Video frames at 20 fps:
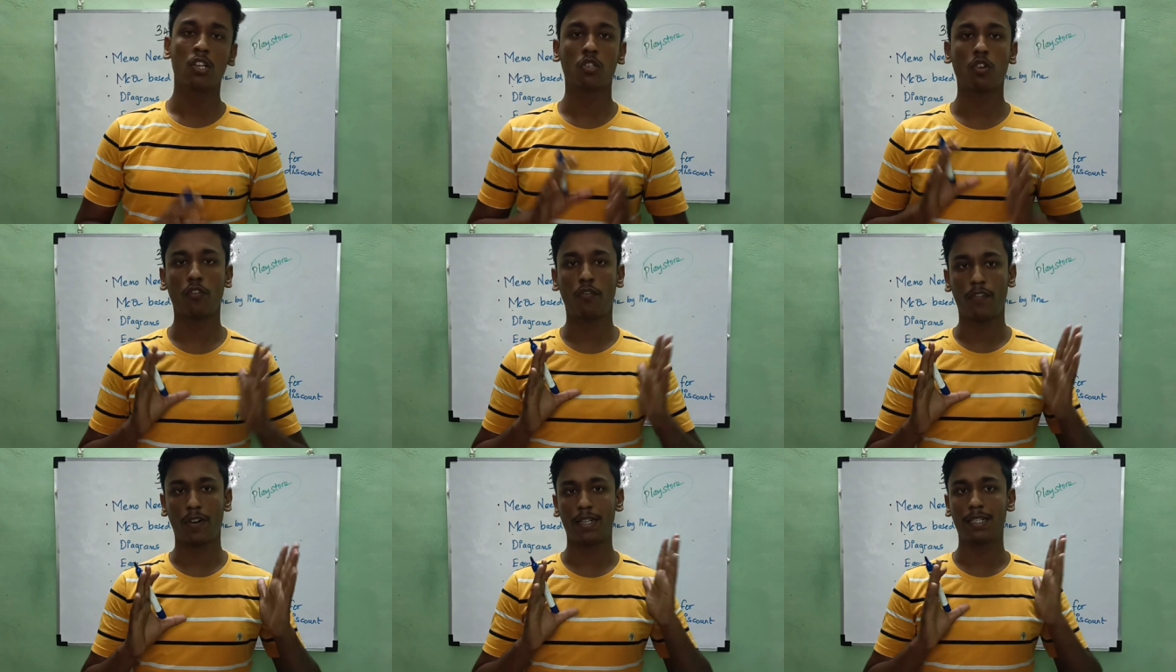
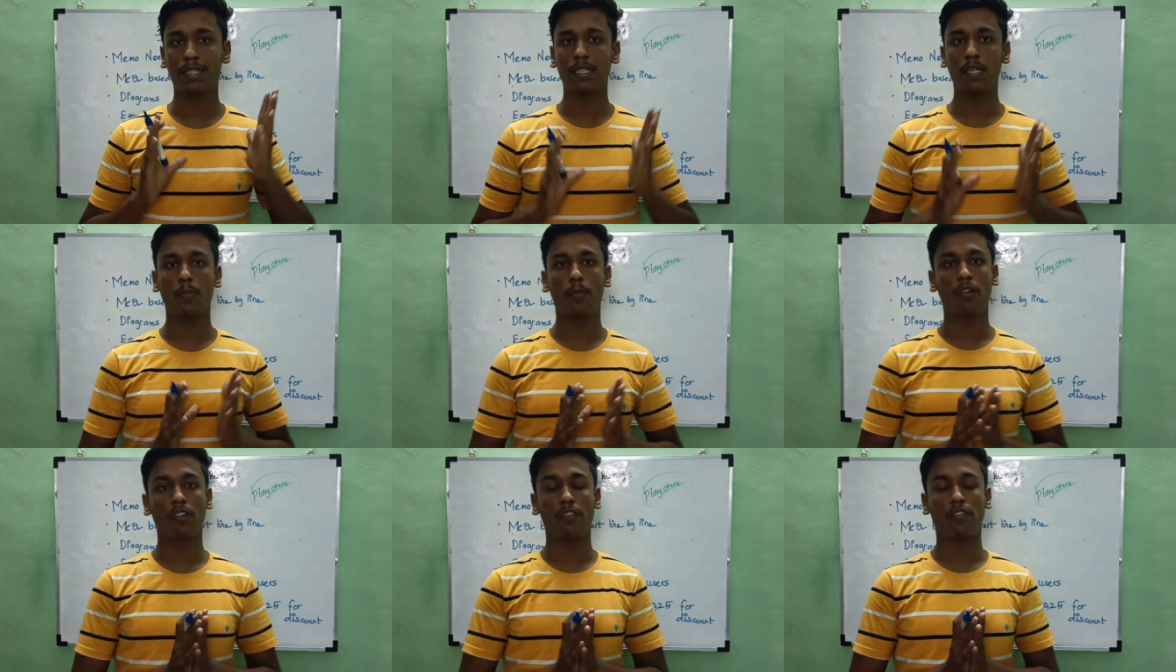So first
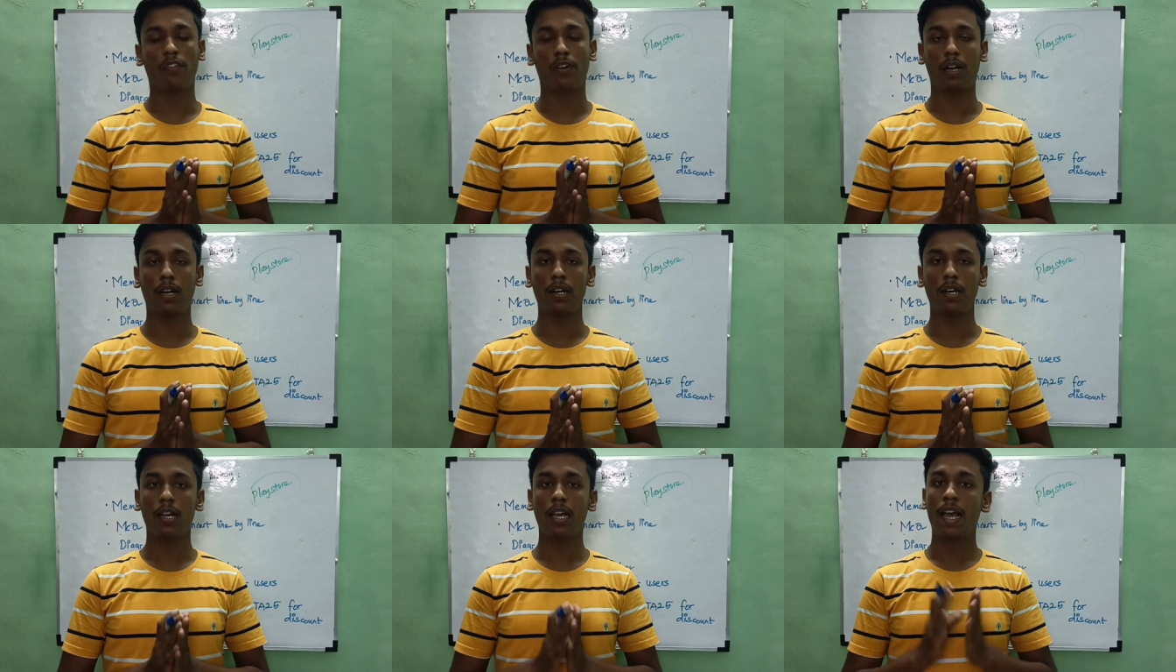of
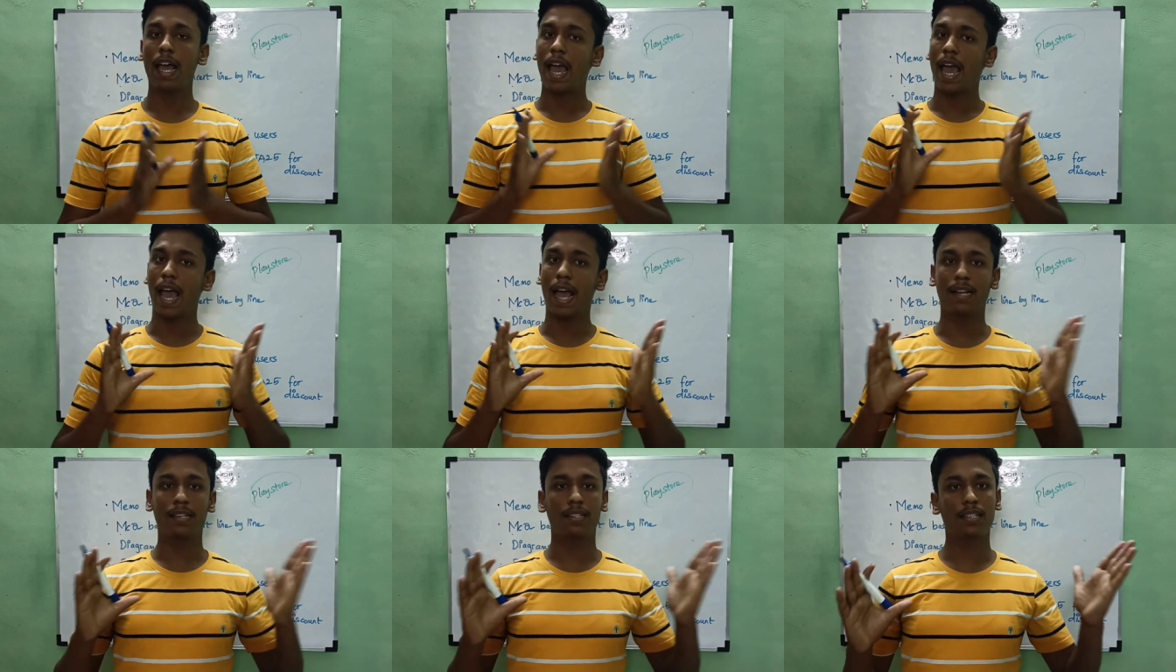all
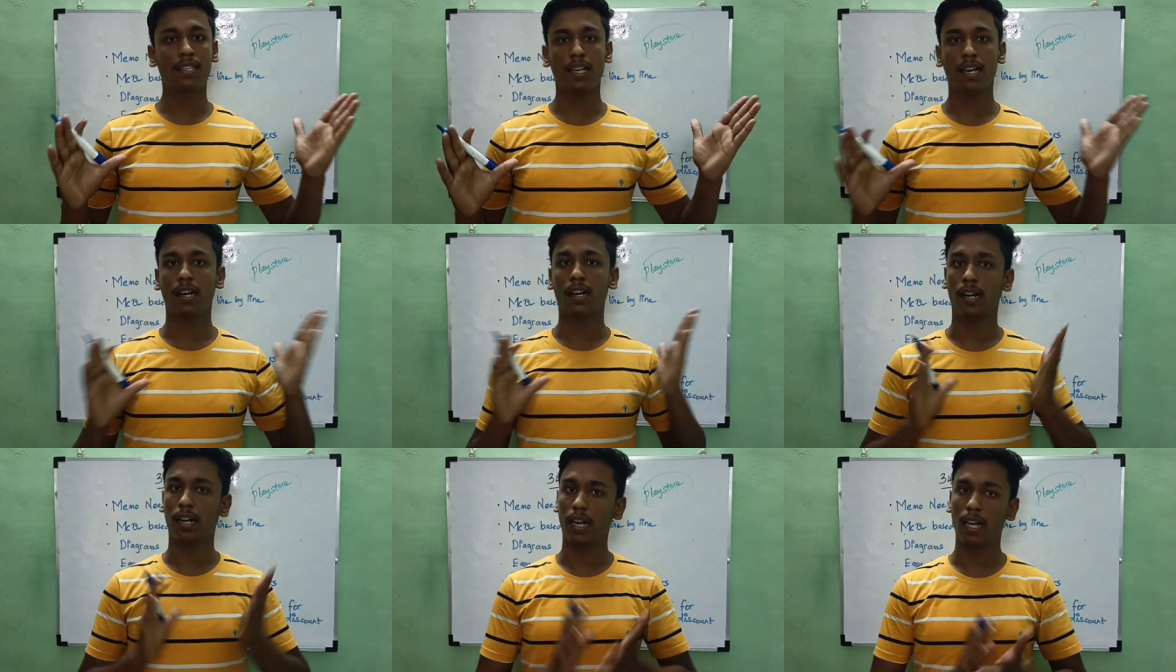
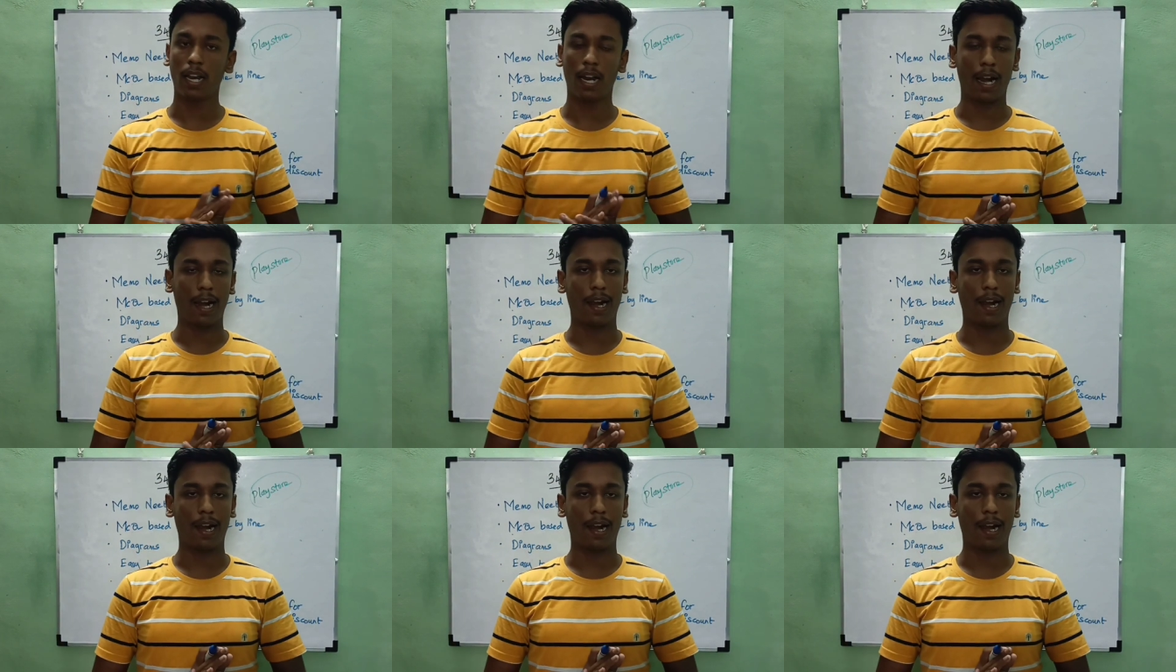என்சிஆர்டி